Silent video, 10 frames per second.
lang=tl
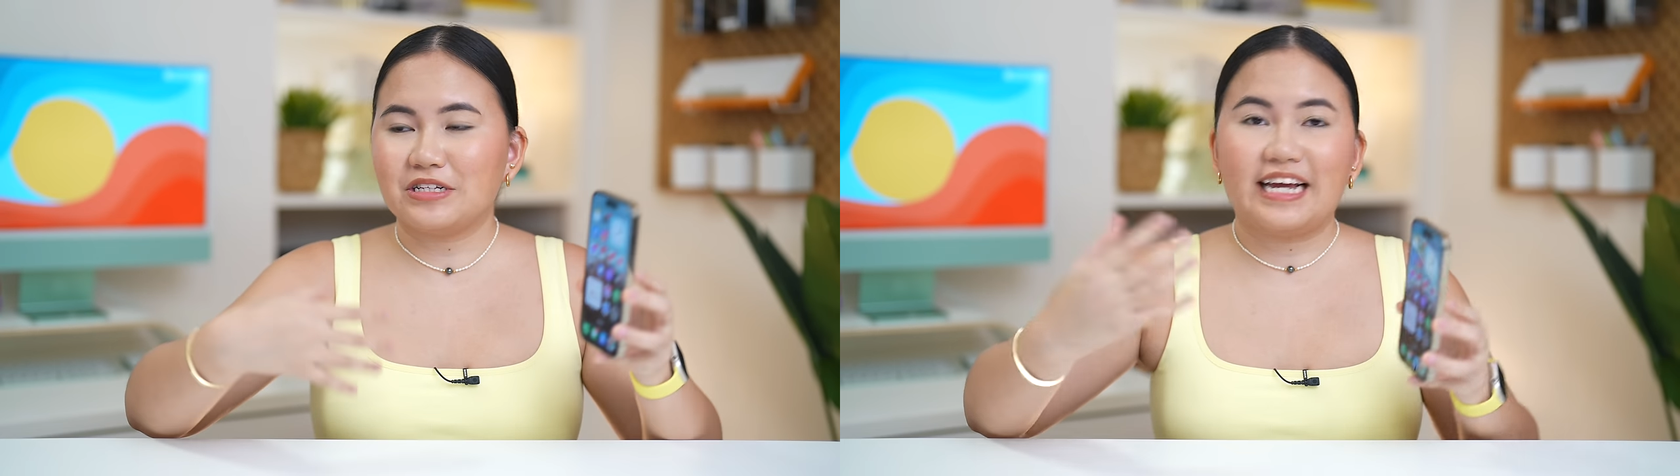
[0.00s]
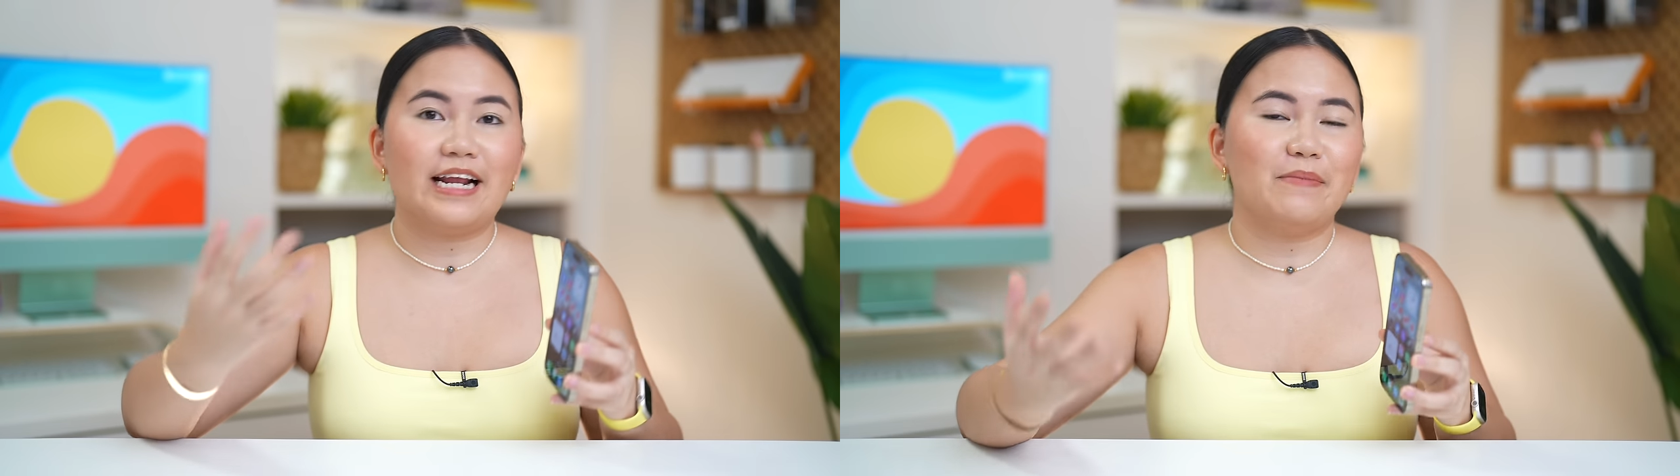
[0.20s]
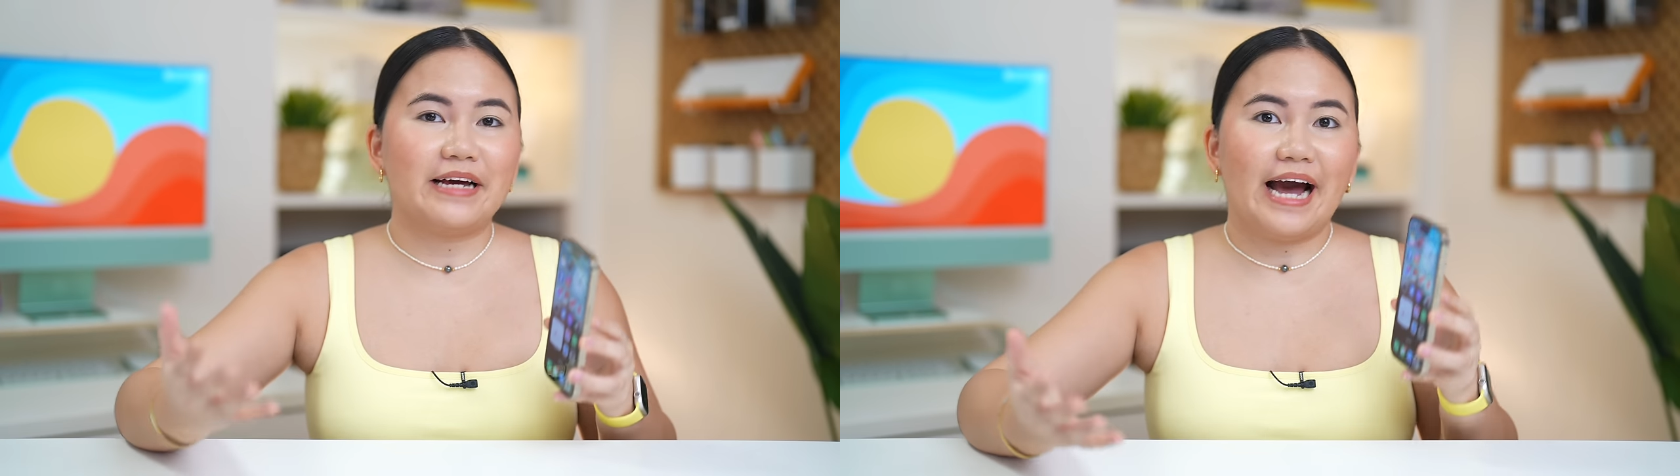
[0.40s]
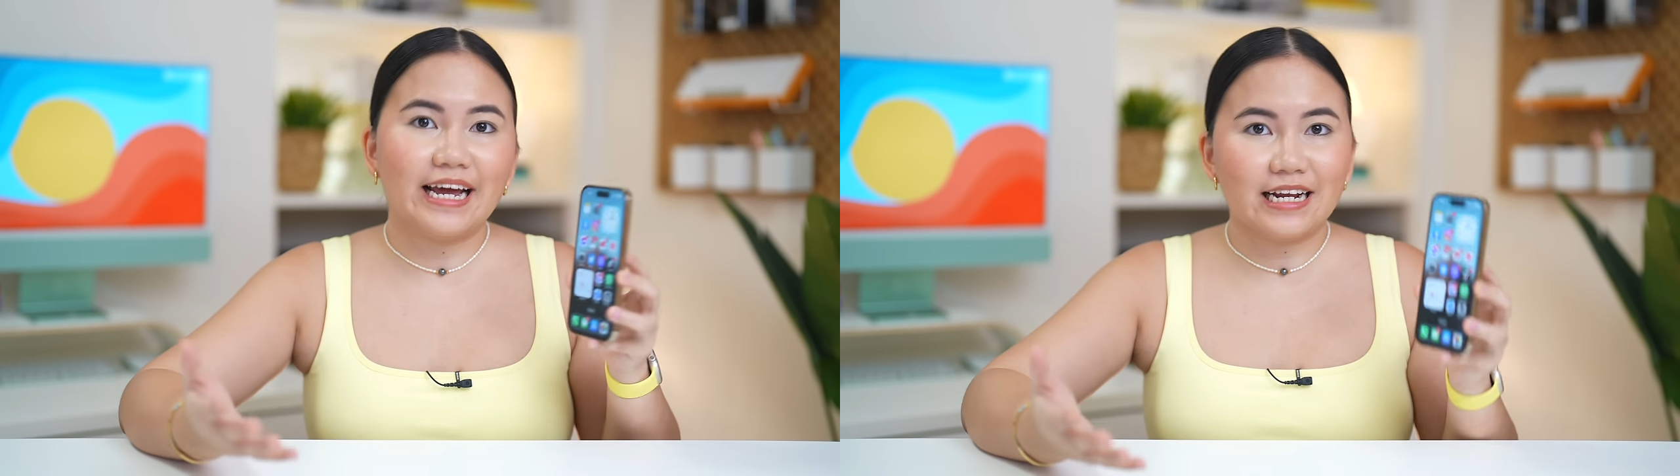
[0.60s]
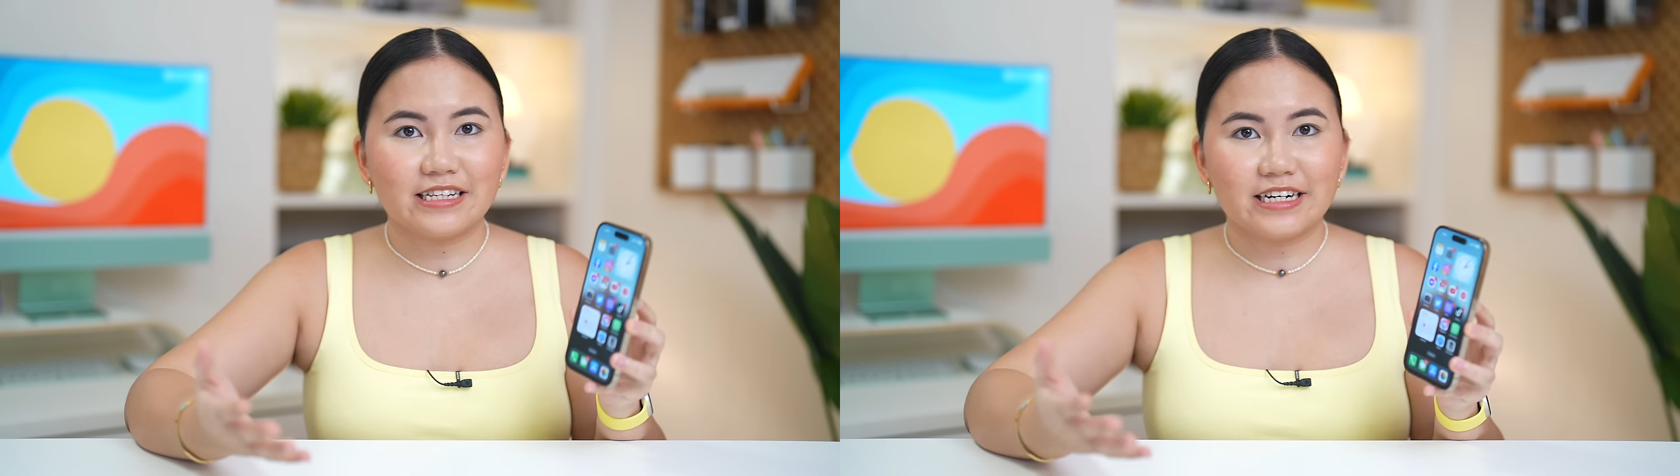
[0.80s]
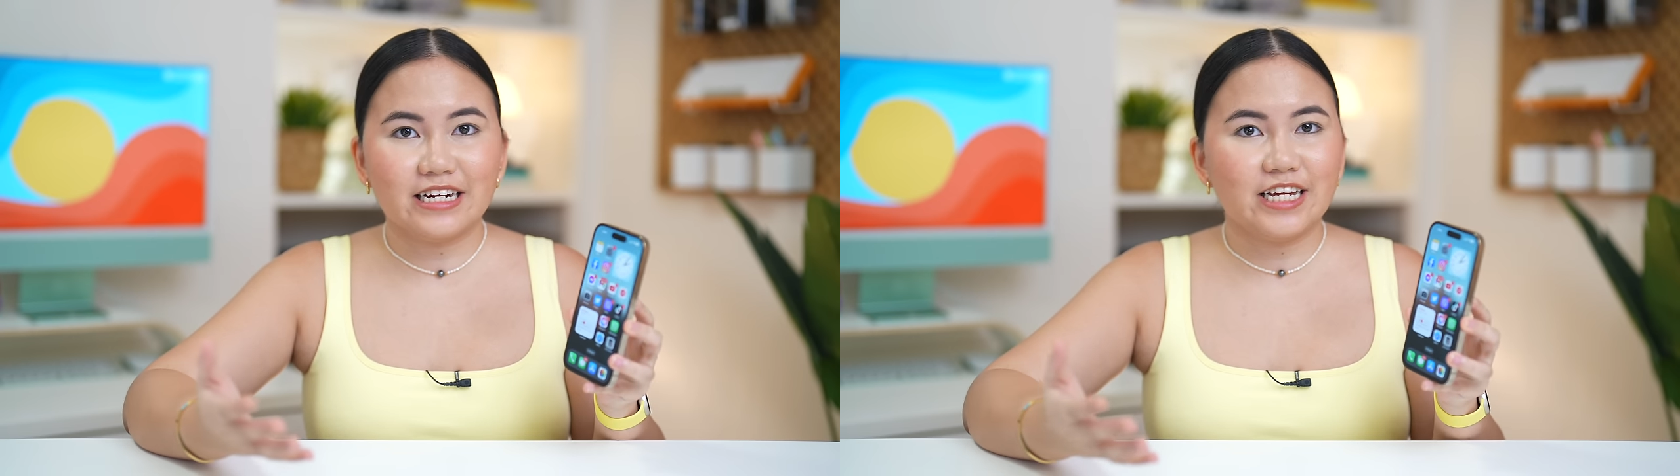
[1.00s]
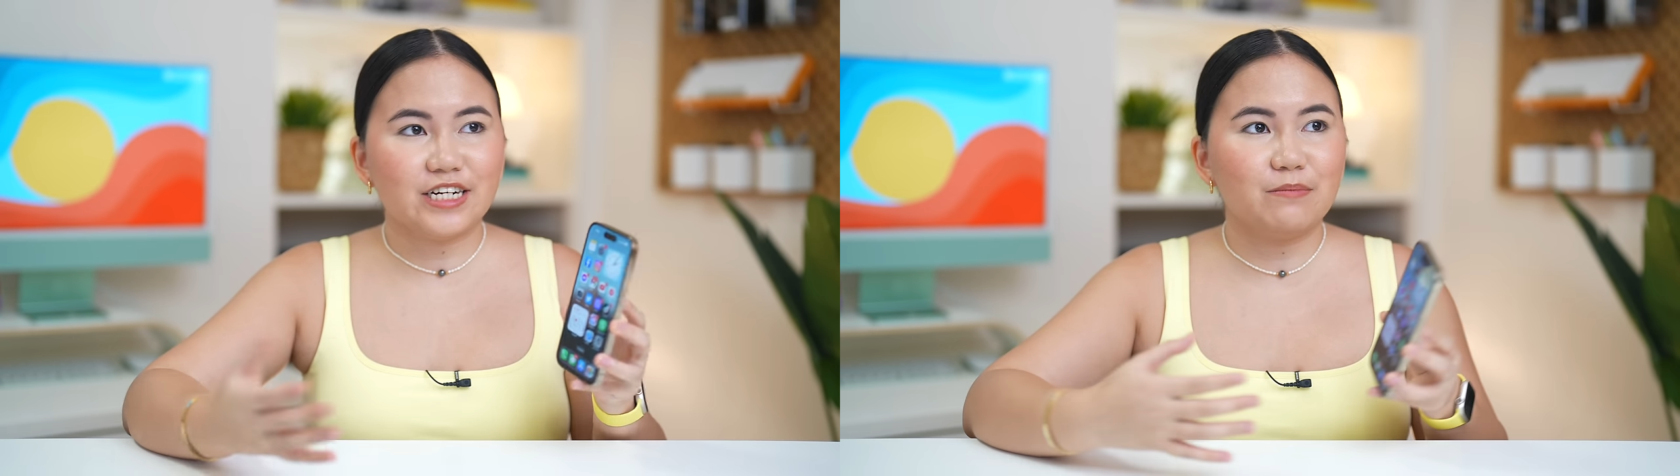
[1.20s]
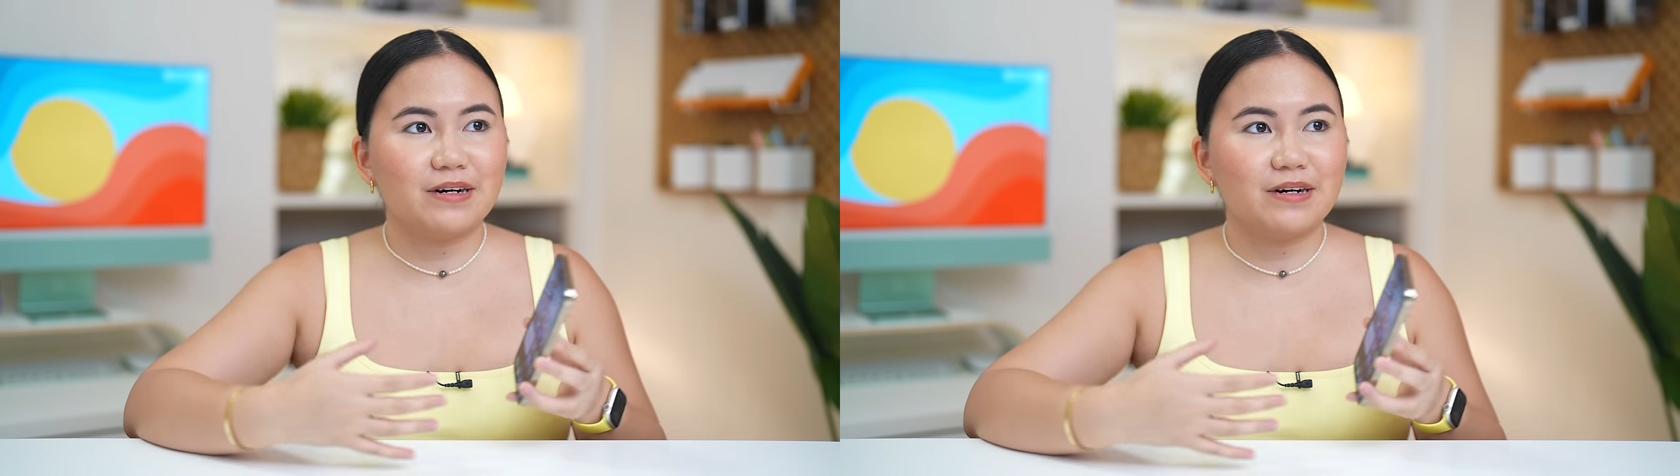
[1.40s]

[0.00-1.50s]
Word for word: yung Dynamic Island earlier,